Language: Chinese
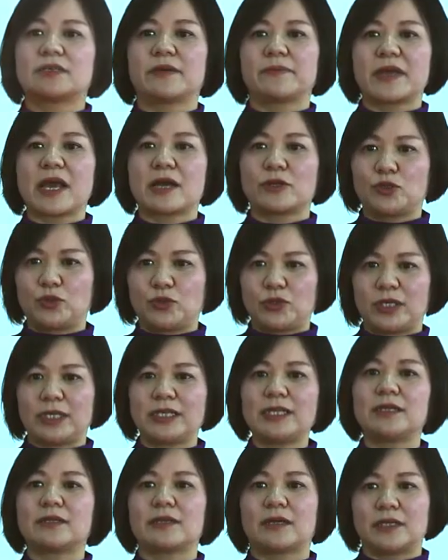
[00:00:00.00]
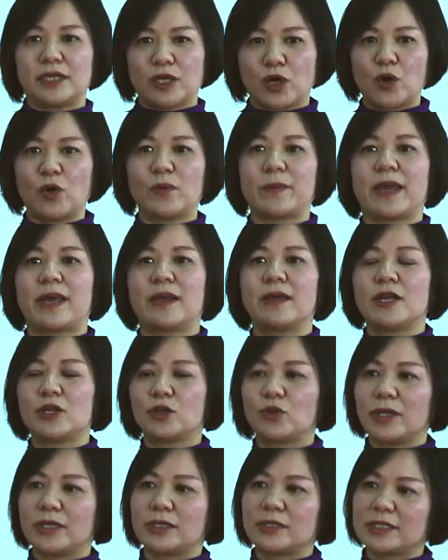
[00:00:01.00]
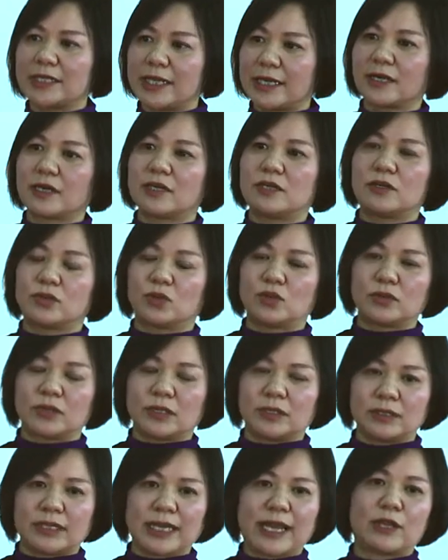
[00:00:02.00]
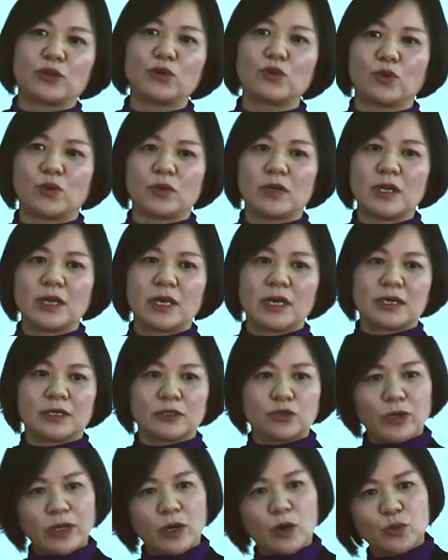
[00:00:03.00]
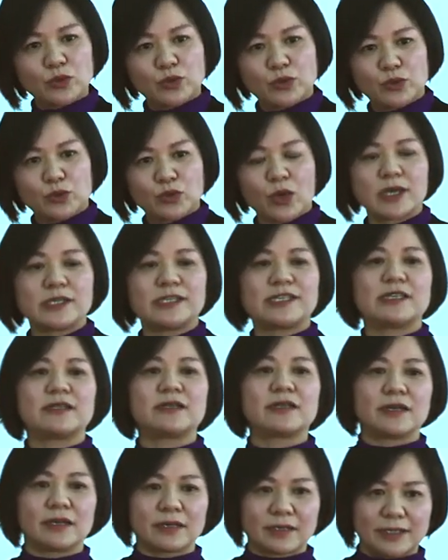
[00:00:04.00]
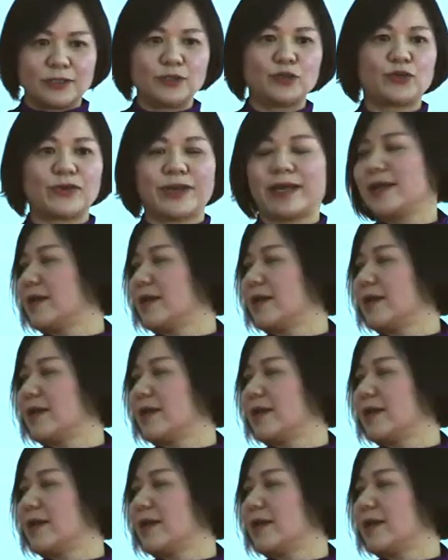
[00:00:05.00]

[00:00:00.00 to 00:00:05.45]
么样，决定了你后面对这个客户的粘度和对后续创新的跟随。